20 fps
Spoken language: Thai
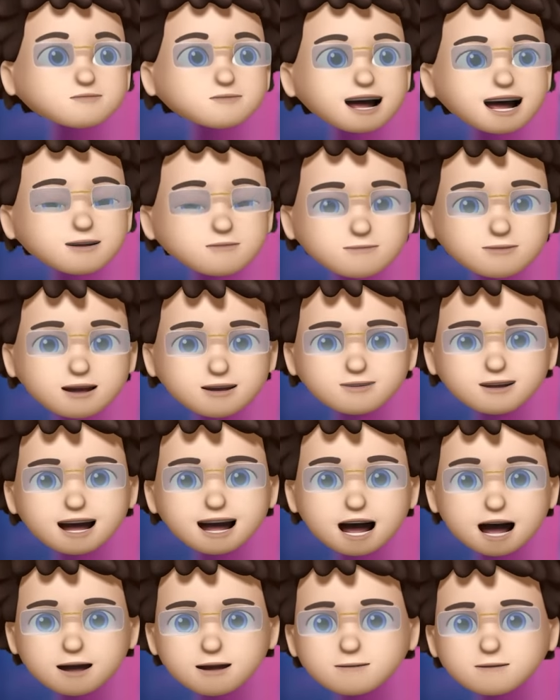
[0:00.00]
ไม่เพราะ
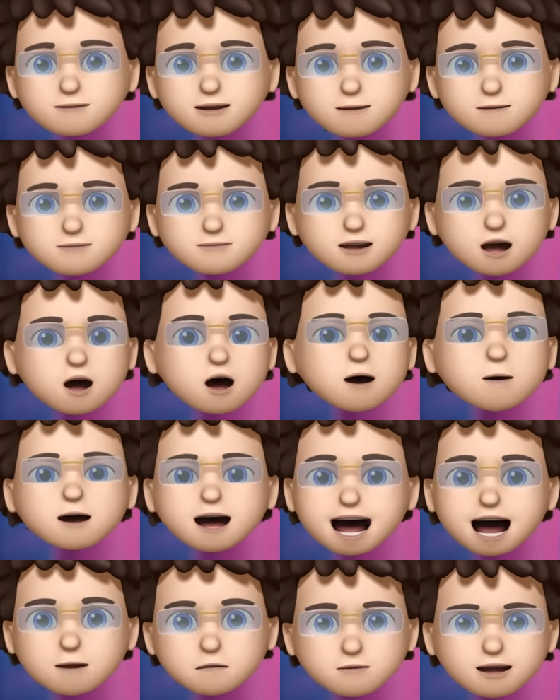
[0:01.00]
ว่าแบบลอง
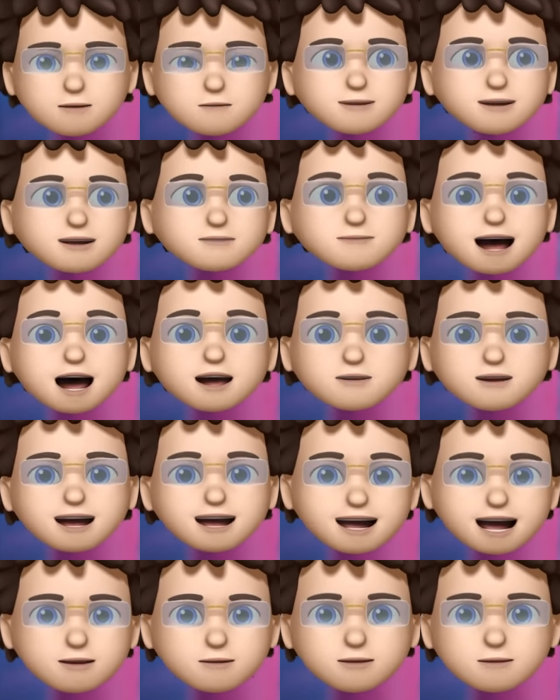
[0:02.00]
มาแล้ว เบ็ดเบาๆ อะไร
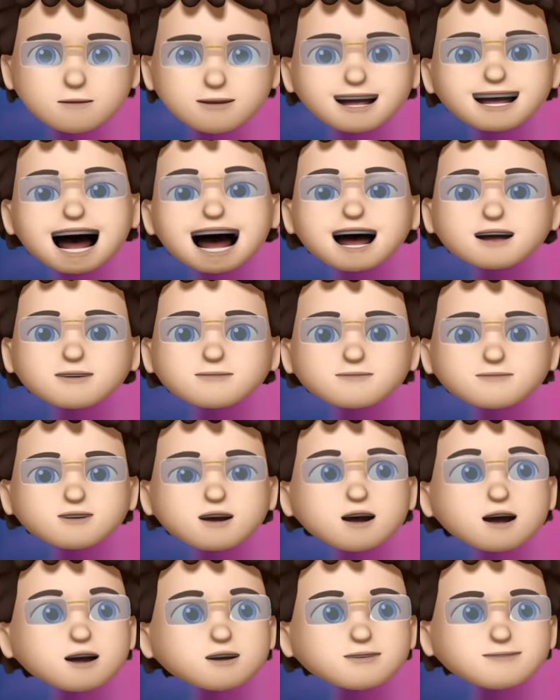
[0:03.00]
เงี้ยแบบไปนั่ง
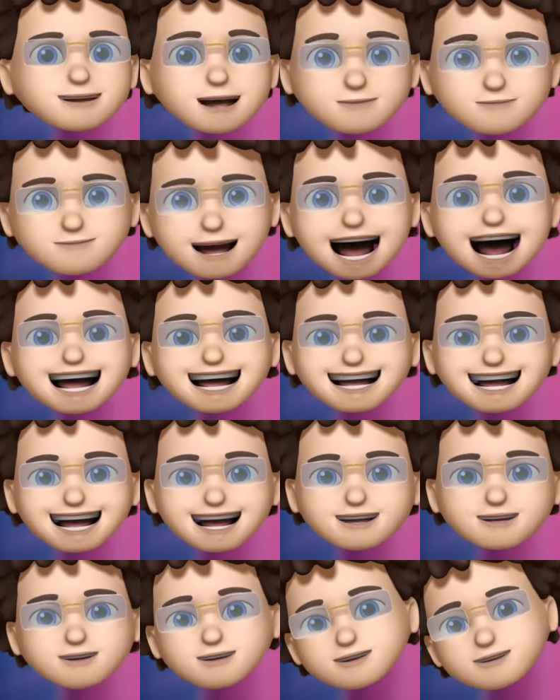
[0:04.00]
ซอยอยู่เบ็ดบาทอย่าง
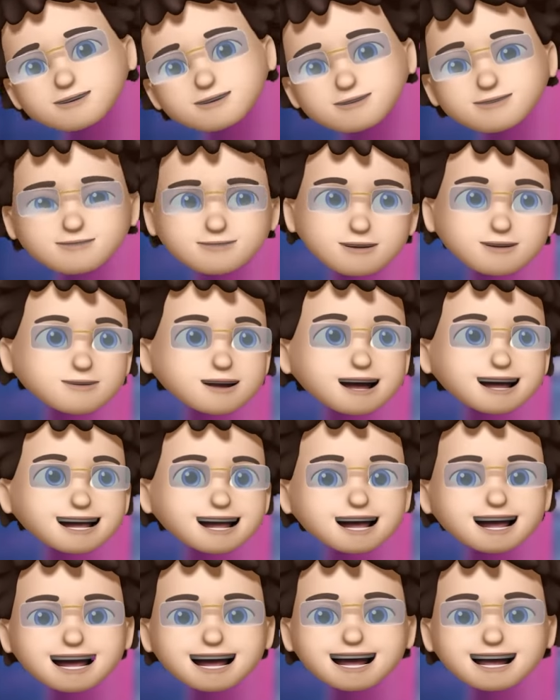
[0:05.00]
เงี้ยโอ้โห กว่า
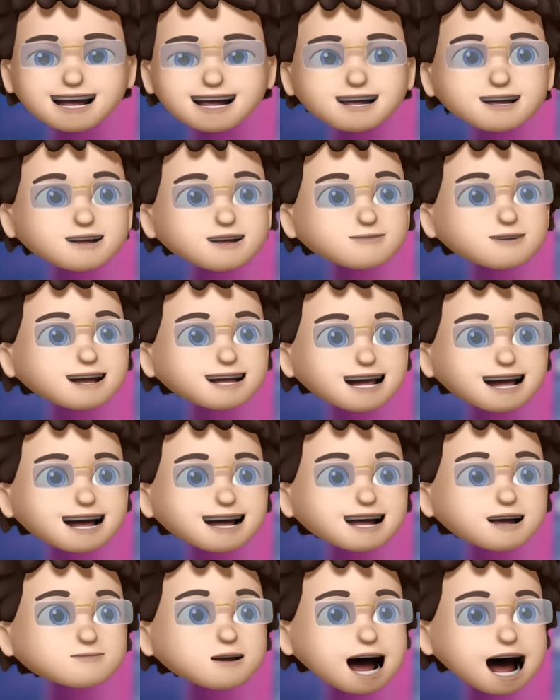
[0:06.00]
จะกว่าจะ
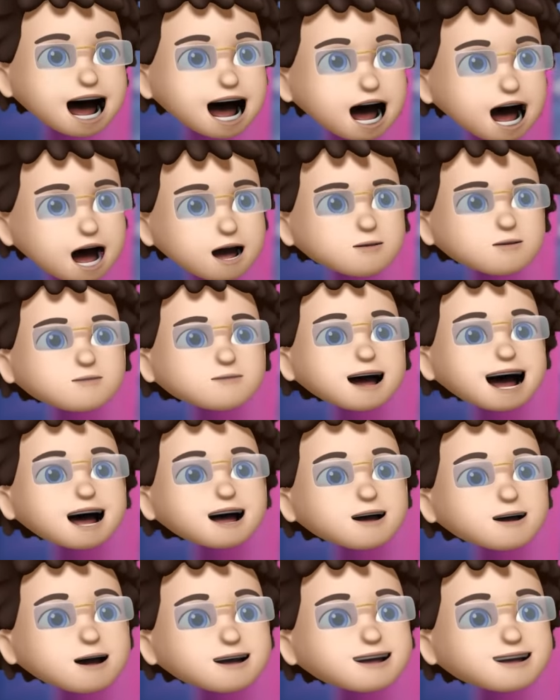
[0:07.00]
เห็นกำไรอ้าวมา
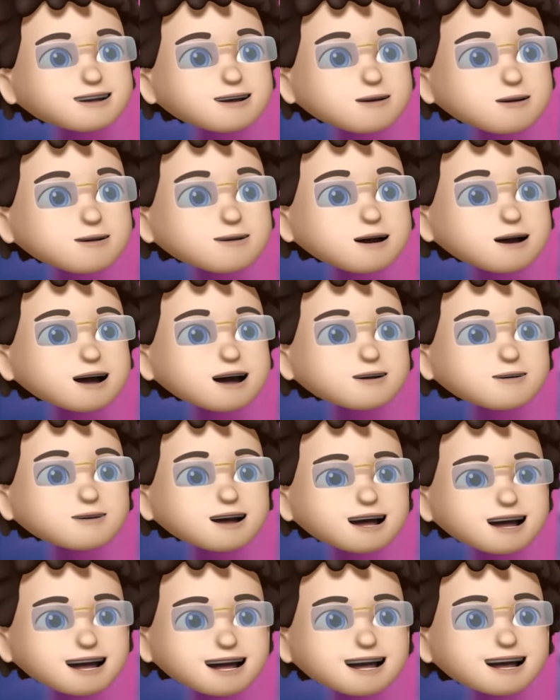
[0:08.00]
ก้อนโตก่อนเลย
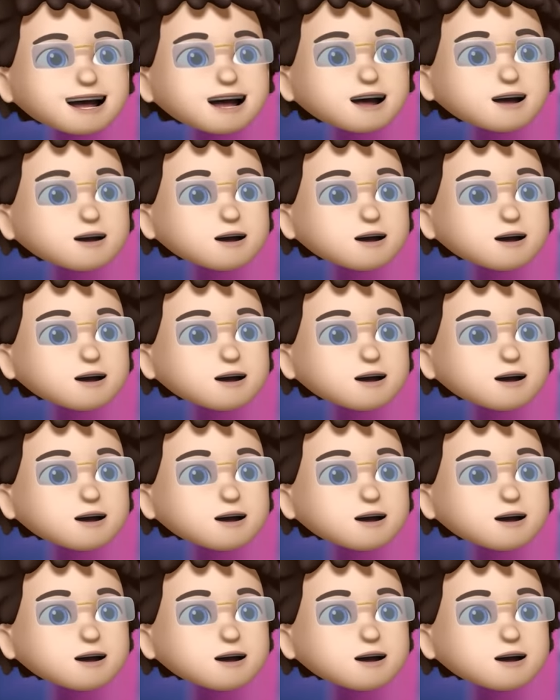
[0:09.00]
เว้ย